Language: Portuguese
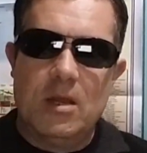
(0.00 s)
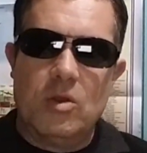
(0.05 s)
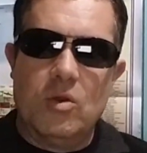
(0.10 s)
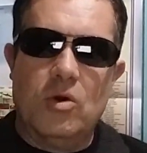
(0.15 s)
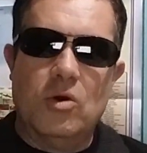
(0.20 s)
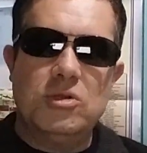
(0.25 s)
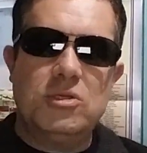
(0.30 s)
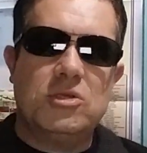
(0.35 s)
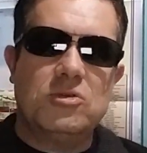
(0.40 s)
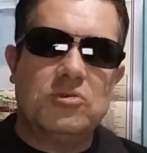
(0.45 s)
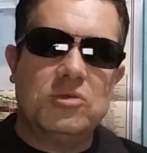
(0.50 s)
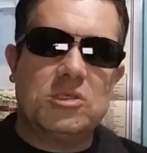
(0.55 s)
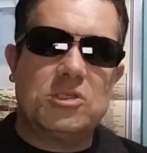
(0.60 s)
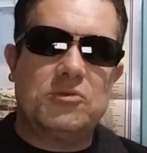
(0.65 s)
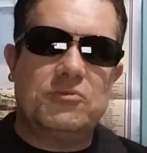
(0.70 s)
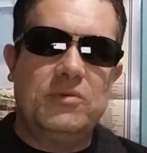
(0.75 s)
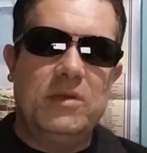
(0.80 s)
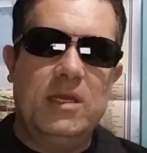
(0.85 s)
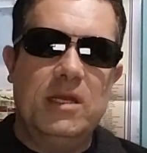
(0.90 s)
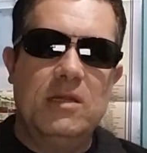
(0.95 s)
longe
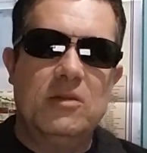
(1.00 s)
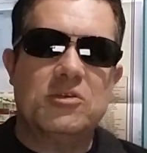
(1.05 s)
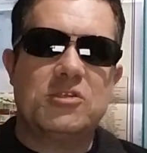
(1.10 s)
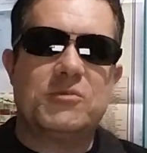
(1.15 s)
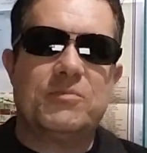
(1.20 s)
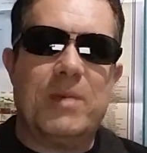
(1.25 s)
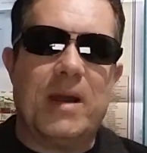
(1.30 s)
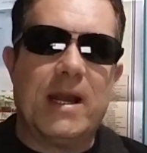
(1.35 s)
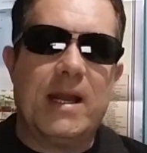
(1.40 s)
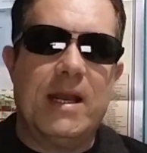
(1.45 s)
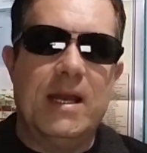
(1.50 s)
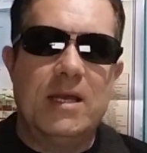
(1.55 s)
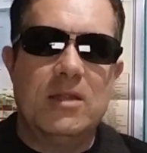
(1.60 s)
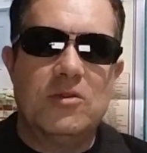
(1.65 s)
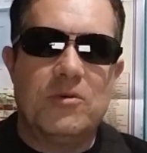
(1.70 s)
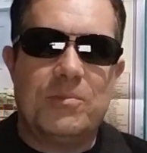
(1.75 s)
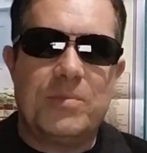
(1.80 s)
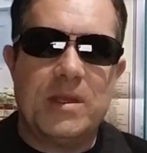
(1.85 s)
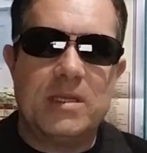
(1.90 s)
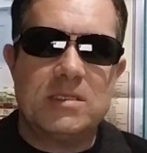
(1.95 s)
dos filhos,
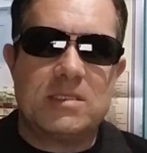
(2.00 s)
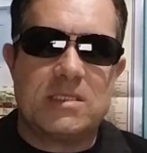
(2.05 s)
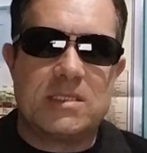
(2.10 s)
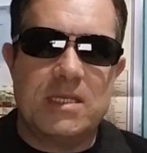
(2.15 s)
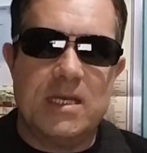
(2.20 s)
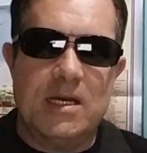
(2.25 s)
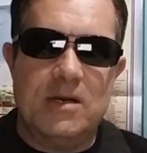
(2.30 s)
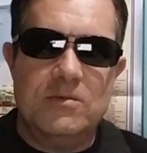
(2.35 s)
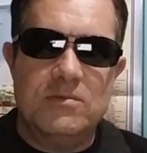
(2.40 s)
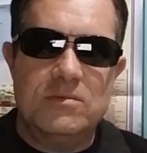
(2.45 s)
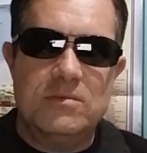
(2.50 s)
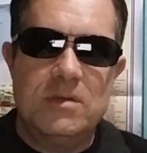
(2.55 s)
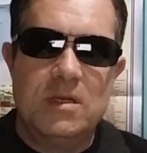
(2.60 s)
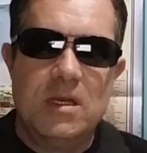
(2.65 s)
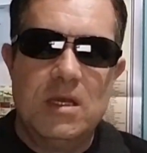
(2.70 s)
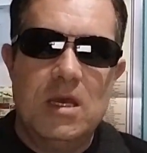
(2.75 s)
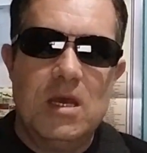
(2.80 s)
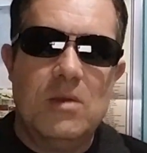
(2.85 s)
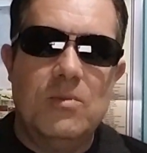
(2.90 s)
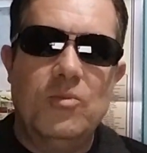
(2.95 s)
pagando pensão,
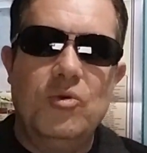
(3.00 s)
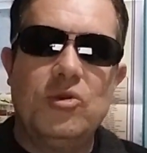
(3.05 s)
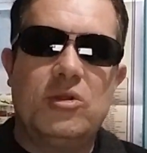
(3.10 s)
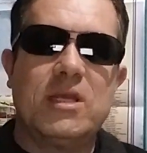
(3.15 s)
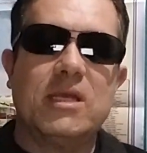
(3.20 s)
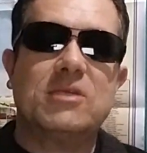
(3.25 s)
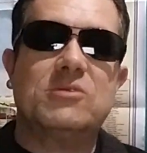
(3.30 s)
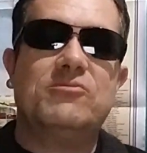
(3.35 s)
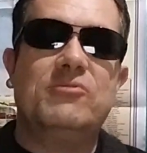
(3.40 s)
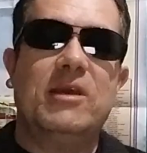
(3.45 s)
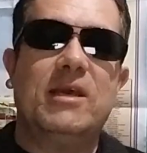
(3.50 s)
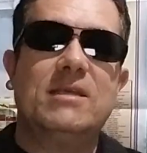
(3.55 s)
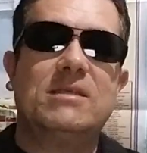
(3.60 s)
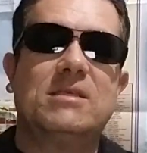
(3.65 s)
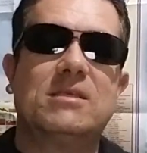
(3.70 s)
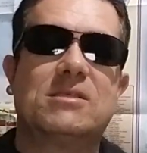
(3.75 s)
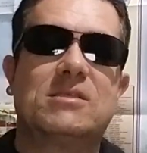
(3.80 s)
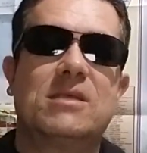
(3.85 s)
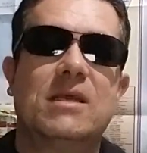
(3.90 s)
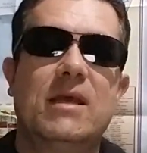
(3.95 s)
muitas
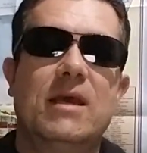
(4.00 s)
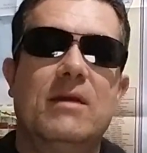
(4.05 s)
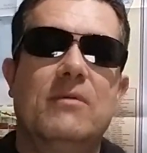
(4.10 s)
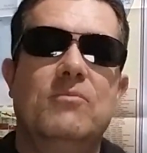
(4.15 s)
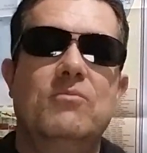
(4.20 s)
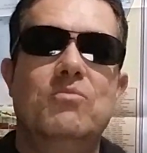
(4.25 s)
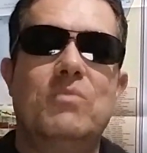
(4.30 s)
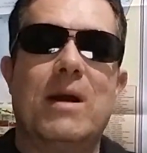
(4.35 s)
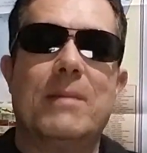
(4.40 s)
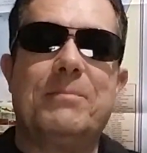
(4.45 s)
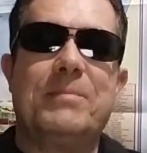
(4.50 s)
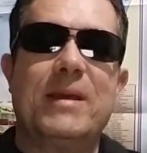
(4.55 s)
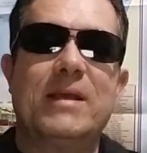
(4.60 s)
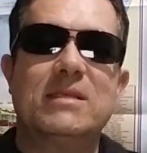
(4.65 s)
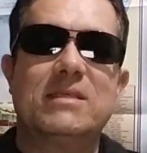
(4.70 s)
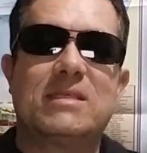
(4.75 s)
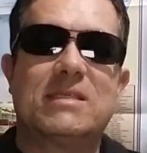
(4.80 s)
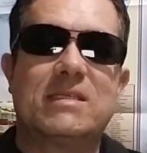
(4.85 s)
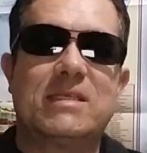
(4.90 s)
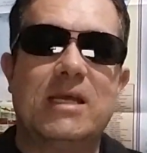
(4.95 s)
vezes uma
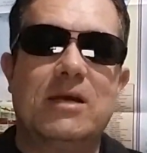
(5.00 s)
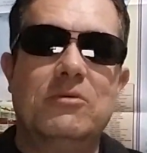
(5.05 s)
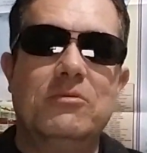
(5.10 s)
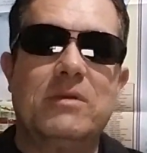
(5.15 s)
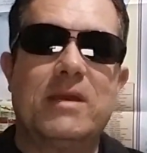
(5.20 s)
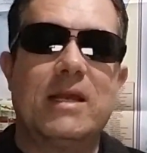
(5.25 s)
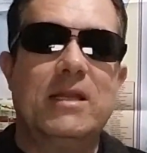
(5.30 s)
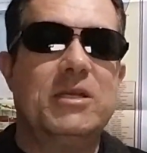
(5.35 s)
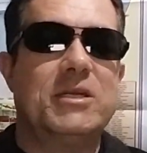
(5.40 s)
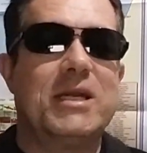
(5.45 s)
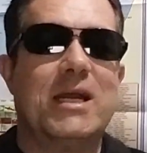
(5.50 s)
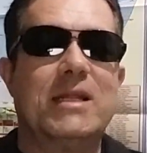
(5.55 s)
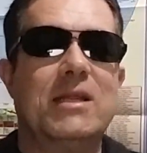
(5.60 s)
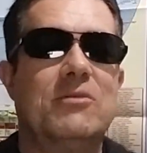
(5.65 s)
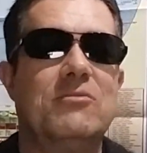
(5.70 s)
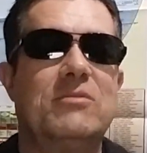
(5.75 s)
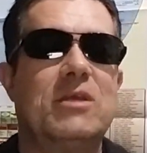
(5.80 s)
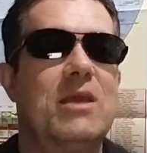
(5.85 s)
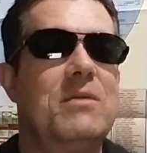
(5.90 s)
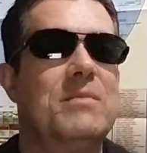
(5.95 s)
pensão que ele já
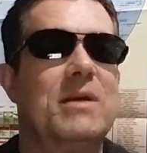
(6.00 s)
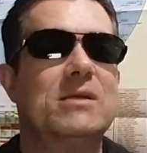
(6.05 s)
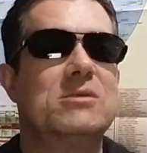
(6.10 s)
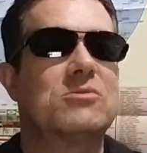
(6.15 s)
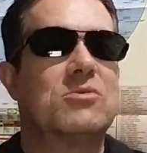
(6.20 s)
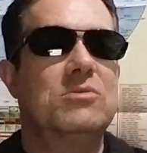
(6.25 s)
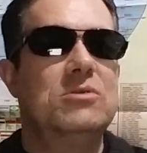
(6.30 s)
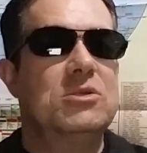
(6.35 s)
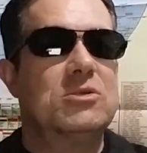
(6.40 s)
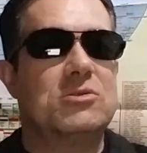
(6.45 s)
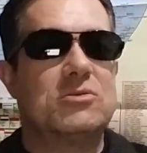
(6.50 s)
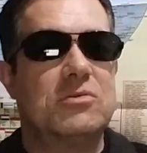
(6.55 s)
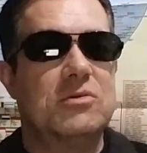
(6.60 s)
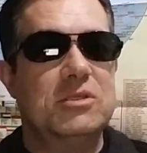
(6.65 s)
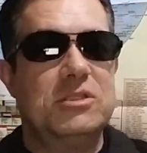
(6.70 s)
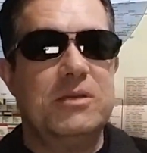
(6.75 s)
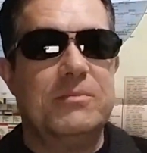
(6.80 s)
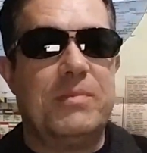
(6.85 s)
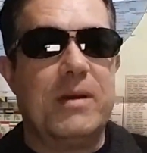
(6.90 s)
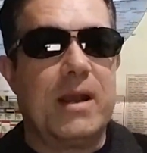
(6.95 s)
não tem mais
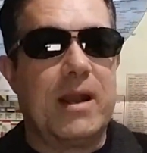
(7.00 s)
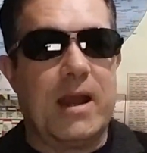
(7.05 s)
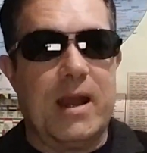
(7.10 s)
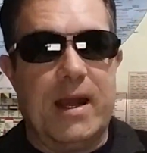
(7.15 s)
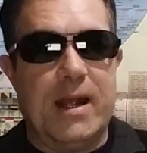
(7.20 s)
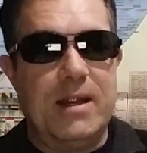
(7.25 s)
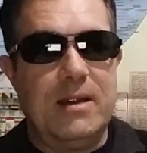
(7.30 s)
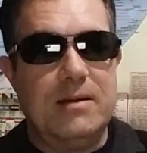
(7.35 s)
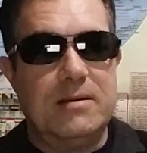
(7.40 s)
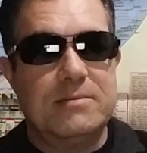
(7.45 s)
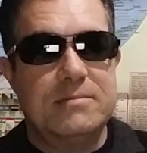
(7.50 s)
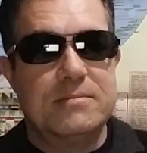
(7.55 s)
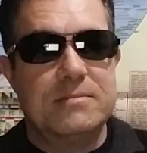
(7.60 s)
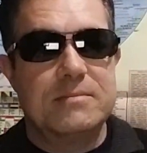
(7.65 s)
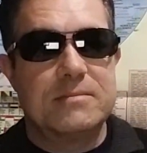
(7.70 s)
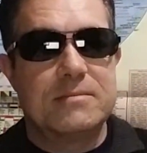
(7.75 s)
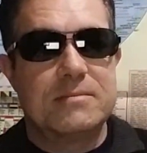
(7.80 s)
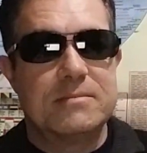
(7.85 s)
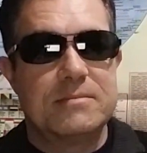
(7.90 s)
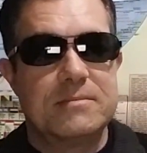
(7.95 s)
condições de pagar,
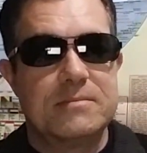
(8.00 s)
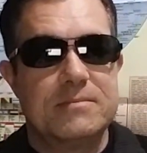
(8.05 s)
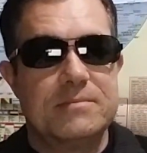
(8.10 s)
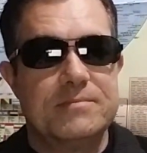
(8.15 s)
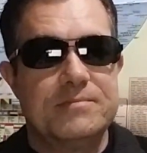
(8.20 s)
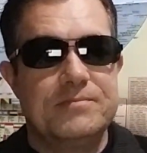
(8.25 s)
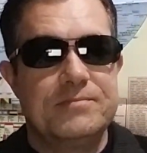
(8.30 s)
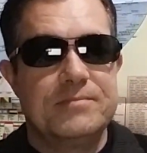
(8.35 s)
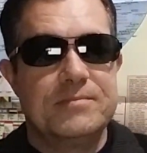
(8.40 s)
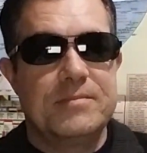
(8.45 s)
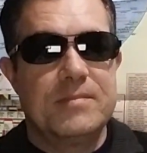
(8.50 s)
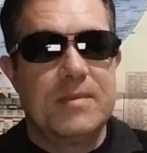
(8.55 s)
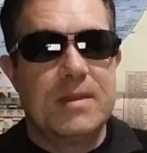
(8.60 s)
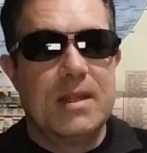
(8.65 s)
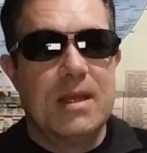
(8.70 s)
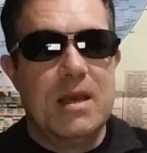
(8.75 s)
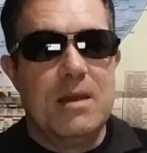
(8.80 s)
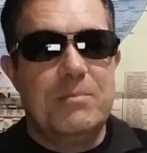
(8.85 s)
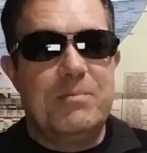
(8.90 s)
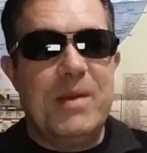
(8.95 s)

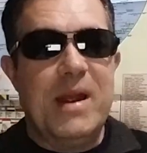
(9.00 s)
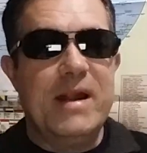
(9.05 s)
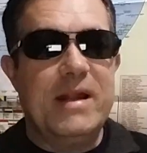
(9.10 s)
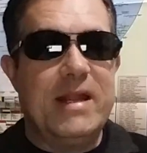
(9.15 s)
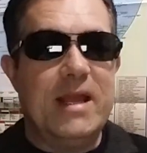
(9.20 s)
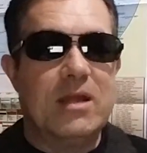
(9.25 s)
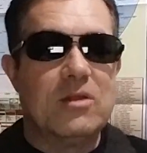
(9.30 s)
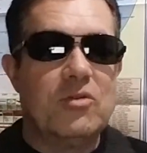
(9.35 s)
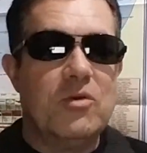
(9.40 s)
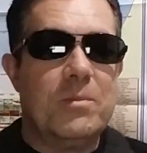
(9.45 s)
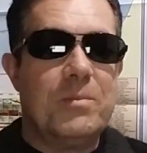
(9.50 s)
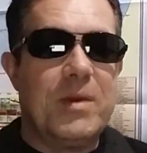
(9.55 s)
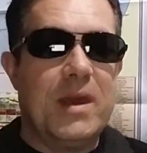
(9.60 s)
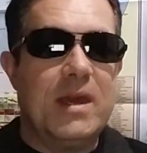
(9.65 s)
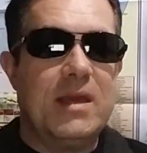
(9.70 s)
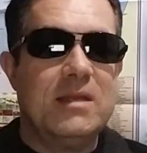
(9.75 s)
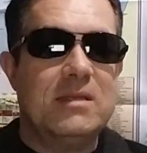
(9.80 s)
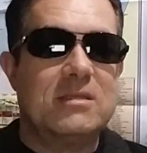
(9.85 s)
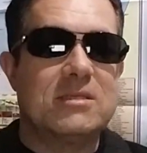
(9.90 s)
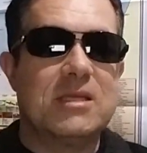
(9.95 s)
perdendo
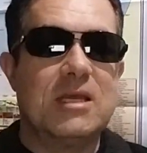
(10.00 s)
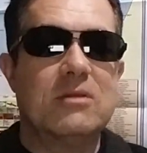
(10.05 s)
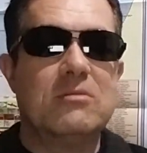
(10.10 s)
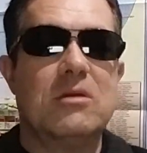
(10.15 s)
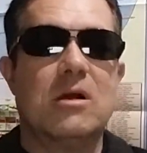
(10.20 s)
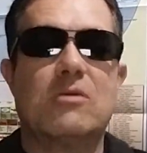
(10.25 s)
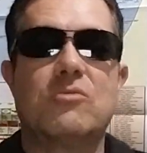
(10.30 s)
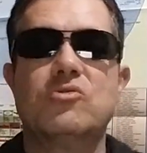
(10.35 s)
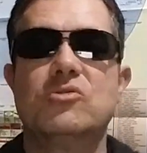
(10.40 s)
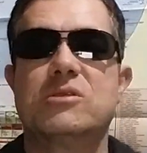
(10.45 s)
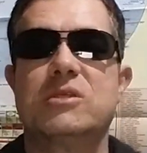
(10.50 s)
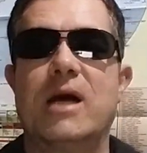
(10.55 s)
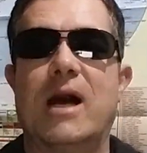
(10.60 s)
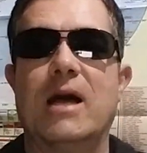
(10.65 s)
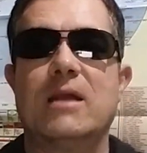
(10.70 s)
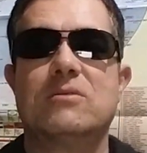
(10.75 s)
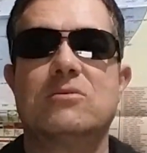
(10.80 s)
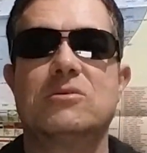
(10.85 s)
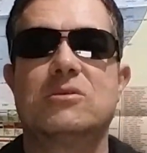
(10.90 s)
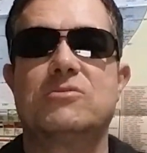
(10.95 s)
bem, sendo
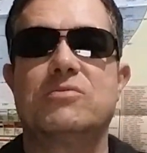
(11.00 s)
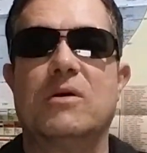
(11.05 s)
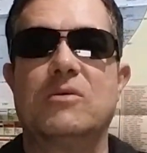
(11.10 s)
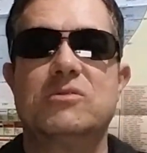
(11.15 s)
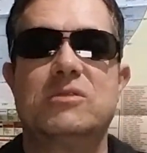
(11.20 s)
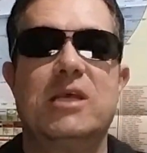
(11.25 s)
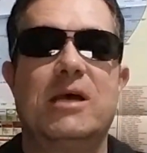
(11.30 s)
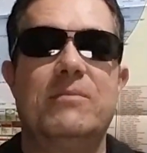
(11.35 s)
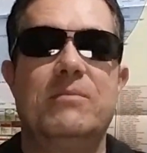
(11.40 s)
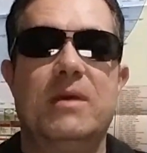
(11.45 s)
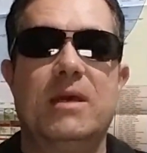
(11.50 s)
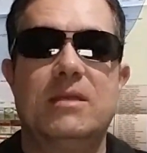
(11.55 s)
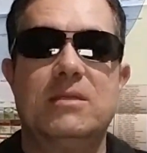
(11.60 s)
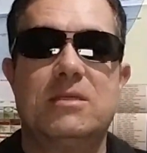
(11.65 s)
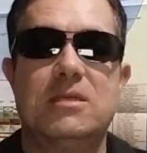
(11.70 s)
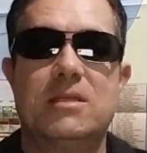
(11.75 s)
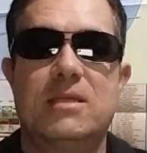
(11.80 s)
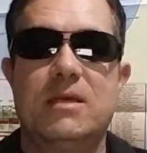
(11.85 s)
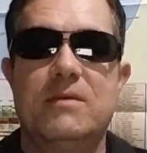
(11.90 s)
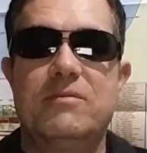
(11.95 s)
acusados
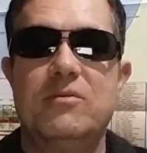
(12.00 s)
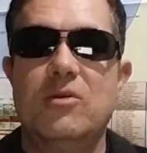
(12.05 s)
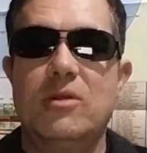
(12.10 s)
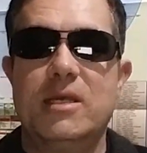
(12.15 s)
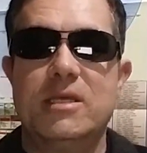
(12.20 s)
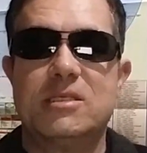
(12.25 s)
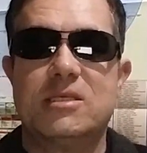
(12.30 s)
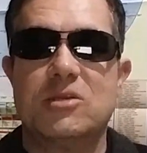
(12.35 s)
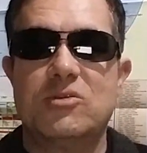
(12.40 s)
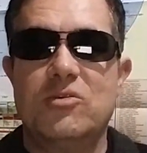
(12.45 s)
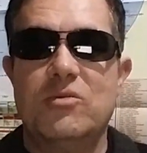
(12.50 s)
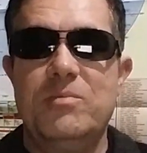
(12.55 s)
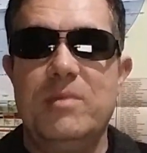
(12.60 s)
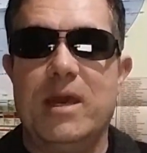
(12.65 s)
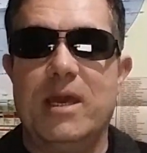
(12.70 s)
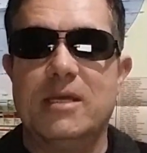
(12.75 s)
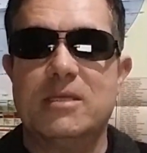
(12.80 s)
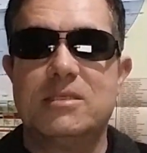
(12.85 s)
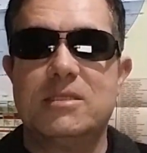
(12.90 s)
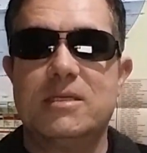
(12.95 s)
falsamente de violência
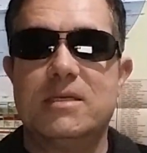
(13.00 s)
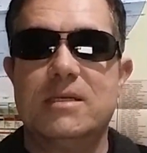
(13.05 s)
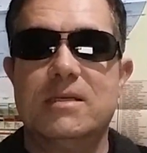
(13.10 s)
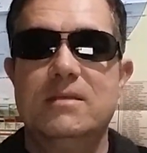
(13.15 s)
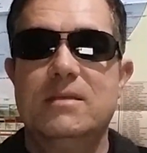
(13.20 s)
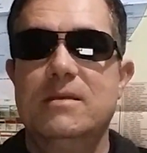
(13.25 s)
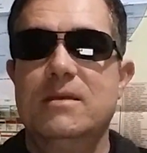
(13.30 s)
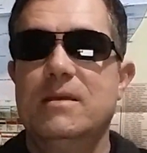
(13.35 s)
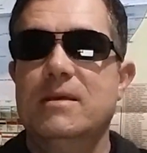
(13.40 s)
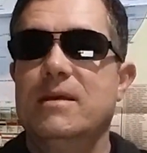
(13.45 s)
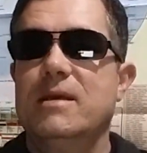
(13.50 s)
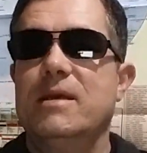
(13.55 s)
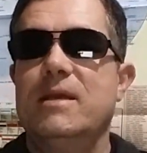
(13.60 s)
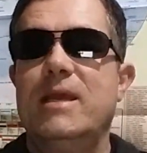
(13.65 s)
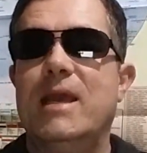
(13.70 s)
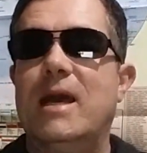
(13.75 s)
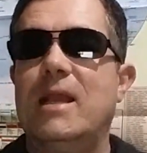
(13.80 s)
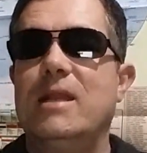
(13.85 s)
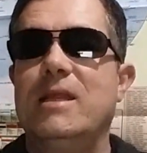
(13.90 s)
doméstica, e a